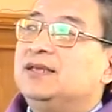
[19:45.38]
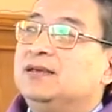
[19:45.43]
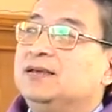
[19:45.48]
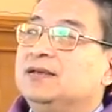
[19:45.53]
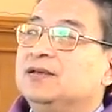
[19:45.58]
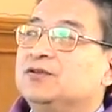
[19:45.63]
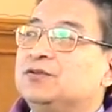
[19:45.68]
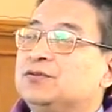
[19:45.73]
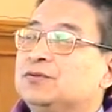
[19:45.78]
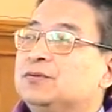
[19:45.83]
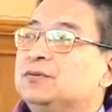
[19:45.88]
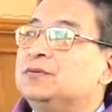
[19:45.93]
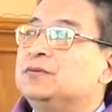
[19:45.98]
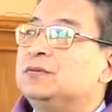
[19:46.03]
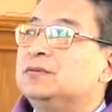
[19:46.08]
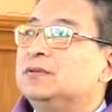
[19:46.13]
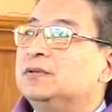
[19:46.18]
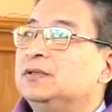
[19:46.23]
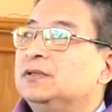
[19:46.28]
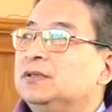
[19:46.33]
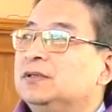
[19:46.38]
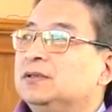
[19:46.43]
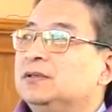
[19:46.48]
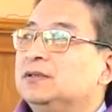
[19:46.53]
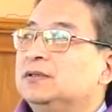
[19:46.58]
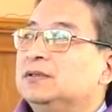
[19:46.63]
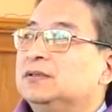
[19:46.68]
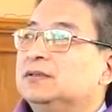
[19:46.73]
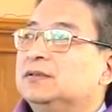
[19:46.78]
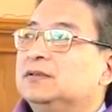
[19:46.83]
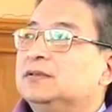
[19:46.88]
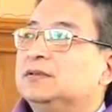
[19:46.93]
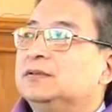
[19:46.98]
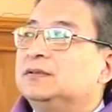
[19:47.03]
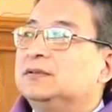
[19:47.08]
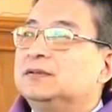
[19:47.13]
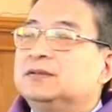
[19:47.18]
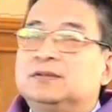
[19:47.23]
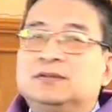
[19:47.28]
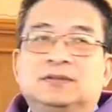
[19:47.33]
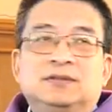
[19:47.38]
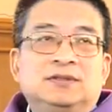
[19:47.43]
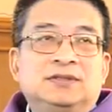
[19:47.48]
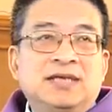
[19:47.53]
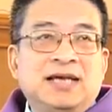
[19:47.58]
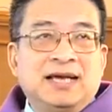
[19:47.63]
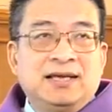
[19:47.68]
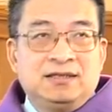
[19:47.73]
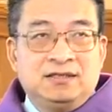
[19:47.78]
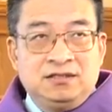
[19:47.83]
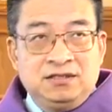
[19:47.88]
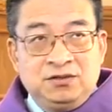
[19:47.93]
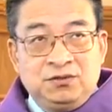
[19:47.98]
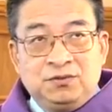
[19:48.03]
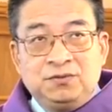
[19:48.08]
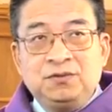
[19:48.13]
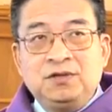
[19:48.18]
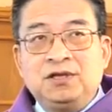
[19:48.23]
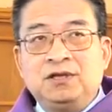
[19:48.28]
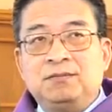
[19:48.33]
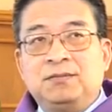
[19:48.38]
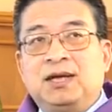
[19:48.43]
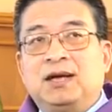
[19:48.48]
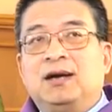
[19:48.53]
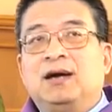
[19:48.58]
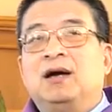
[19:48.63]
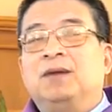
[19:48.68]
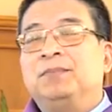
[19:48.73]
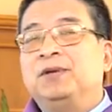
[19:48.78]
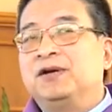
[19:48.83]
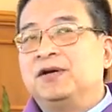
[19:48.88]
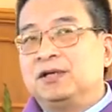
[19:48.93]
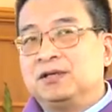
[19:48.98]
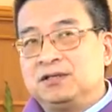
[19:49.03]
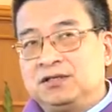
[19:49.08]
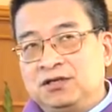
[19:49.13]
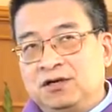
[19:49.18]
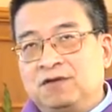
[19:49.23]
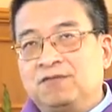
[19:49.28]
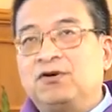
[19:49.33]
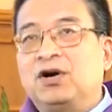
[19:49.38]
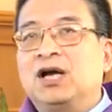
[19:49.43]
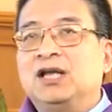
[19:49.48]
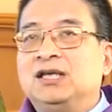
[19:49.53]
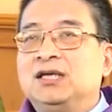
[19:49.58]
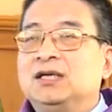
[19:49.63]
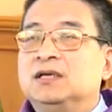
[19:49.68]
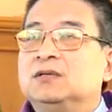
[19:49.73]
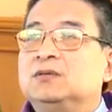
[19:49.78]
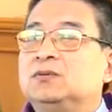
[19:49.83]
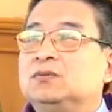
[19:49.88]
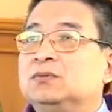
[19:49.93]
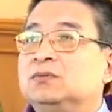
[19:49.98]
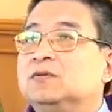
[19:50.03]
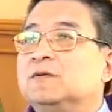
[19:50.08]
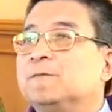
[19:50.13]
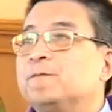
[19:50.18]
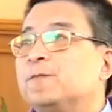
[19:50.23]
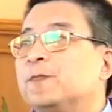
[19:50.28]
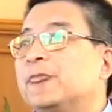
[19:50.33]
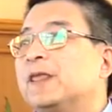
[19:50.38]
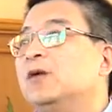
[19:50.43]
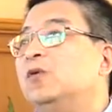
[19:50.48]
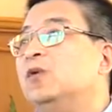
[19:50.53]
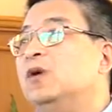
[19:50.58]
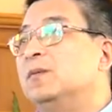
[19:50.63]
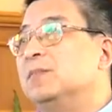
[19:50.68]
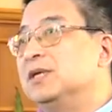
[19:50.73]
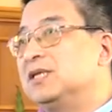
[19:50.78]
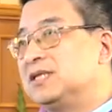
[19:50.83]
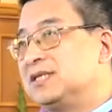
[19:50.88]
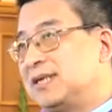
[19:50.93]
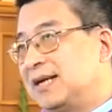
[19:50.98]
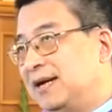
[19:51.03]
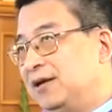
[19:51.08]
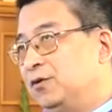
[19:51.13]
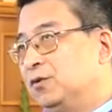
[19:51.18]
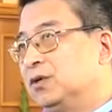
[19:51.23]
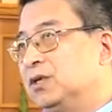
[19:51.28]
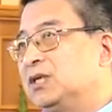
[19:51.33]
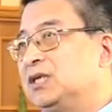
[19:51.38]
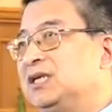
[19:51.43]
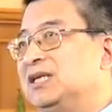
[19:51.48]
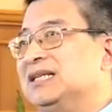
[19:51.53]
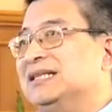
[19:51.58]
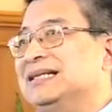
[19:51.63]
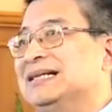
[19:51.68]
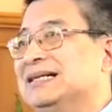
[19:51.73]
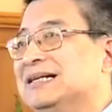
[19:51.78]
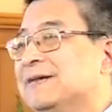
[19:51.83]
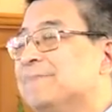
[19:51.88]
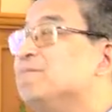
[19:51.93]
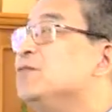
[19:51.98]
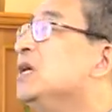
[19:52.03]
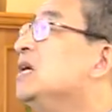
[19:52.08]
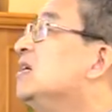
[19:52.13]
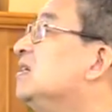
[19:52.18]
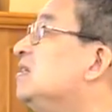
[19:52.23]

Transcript: 以耶稣在基督里面啊，并效法耶稣，我们才有可能